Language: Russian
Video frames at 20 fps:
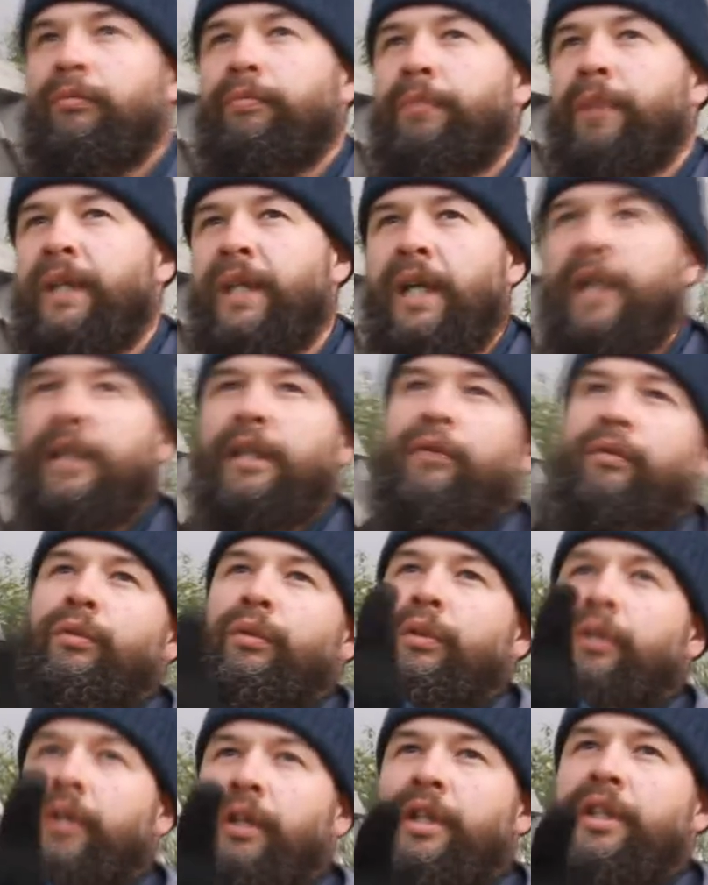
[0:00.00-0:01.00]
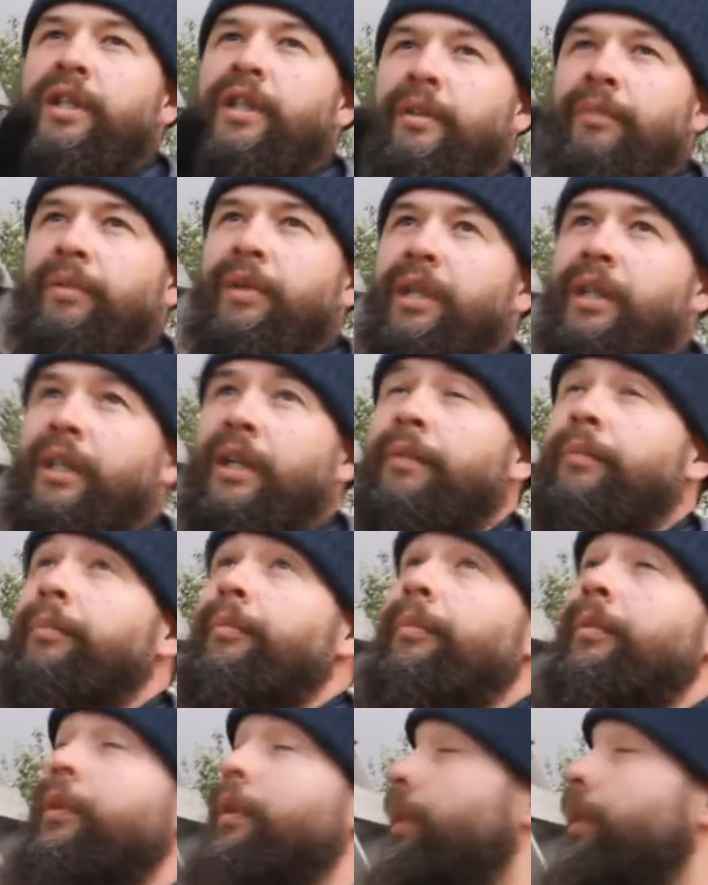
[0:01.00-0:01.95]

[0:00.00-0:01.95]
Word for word: понятно, вот лично мне там,